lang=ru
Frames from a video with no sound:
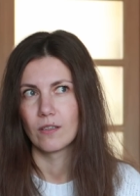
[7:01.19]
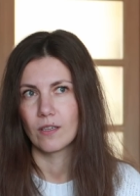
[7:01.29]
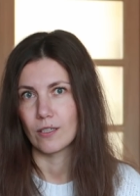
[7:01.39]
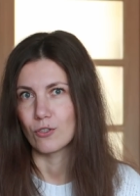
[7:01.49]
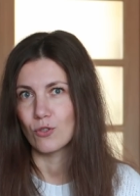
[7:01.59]

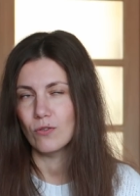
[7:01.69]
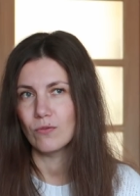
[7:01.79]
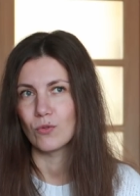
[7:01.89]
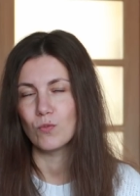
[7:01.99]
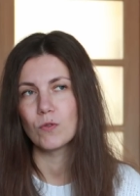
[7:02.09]
хорошо,
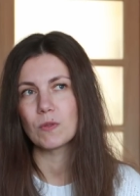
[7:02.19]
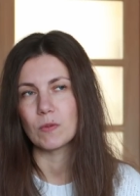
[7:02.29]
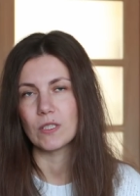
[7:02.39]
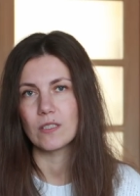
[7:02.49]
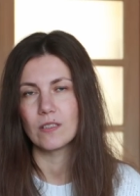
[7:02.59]
но будем
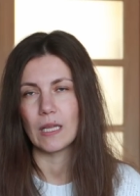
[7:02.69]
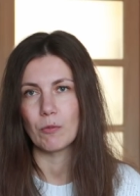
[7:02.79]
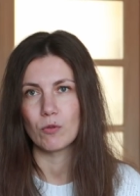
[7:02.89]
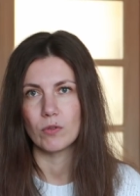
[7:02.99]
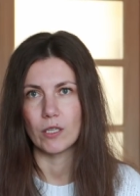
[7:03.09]
смотреть
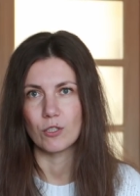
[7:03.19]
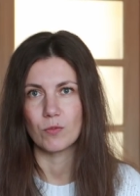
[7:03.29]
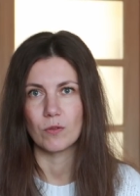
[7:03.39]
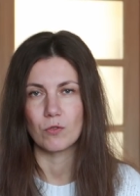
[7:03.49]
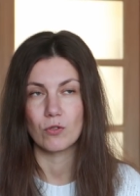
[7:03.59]
динамику дальше,
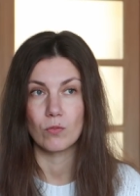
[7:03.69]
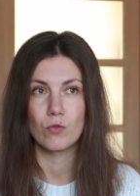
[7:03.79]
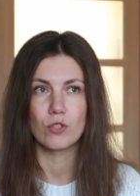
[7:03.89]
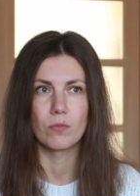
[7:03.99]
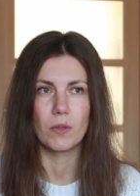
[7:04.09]
потому что он
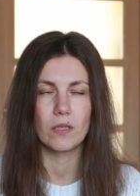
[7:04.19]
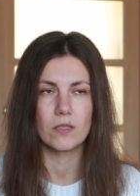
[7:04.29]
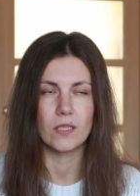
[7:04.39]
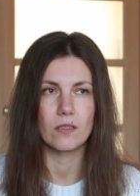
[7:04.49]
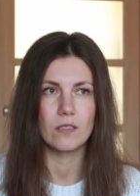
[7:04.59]
может
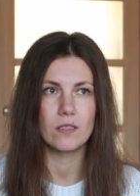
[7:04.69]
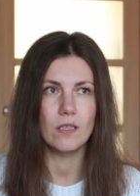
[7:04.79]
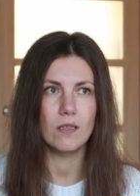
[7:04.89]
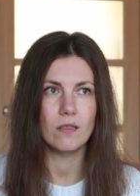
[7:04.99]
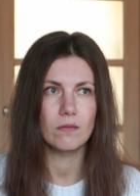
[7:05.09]
показать не
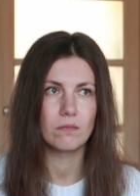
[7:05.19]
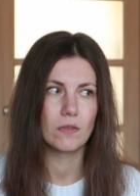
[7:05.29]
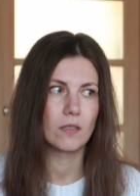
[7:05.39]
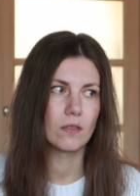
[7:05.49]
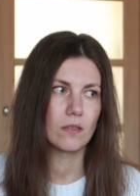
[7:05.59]
сильно
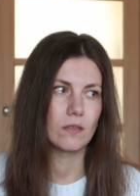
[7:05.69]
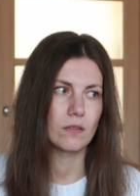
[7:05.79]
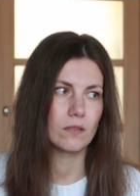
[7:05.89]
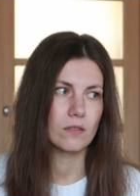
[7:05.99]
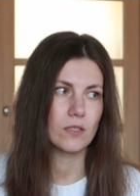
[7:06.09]

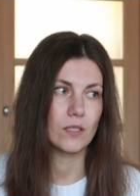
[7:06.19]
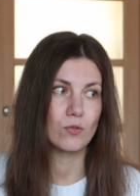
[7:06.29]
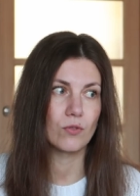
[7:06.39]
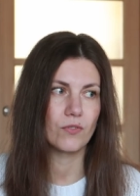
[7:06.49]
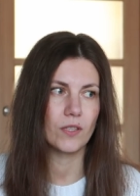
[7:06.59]
а,
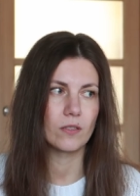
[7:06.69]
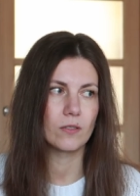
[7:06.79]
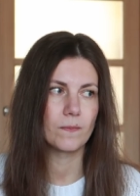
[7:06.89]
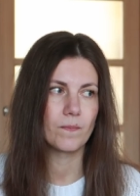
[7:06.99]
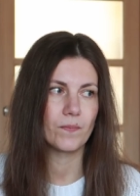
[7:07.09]
сразу
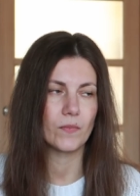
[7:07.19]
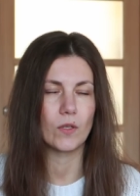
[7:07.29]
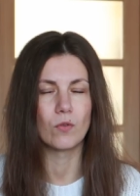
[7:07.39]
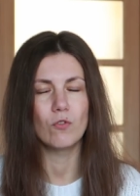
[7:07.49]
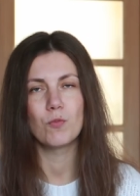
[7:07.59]
эффект.
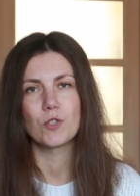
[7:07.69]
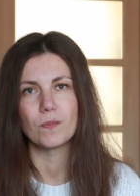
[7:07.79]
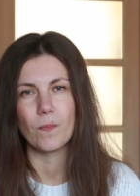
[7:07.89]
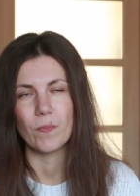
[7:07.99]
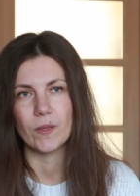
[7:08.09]
Ну, в
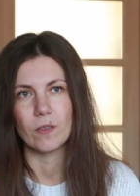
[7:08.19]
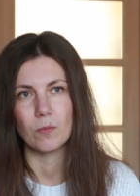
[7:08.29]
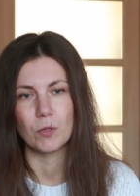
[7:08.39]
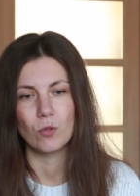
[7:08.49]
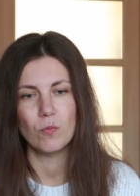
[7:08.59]
общем, э,
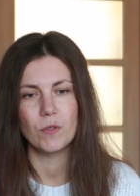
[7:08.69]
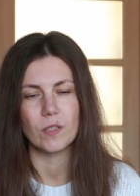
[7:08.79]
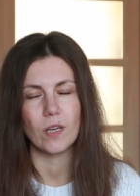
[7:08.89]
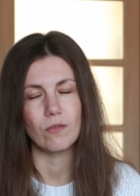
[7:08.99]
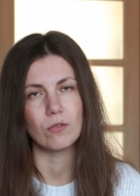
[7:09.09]
подробнее
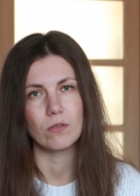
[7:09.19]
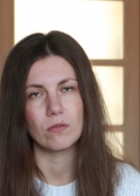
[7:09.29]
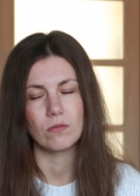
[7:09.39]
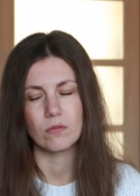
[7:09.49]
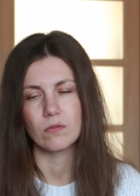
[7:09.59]
я
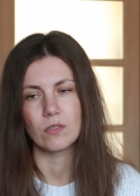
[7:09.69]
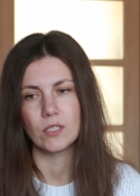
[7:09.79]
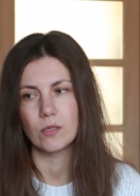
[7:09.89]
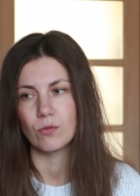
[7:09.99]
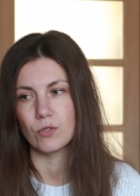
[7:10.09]
вот
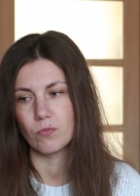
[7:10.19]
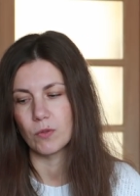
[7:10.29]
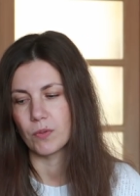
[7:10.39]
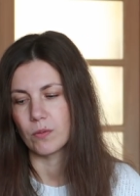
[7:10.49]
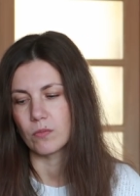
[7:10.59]
сделаю себе
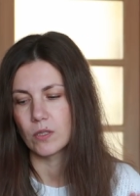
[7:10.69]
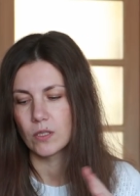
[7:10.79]
прям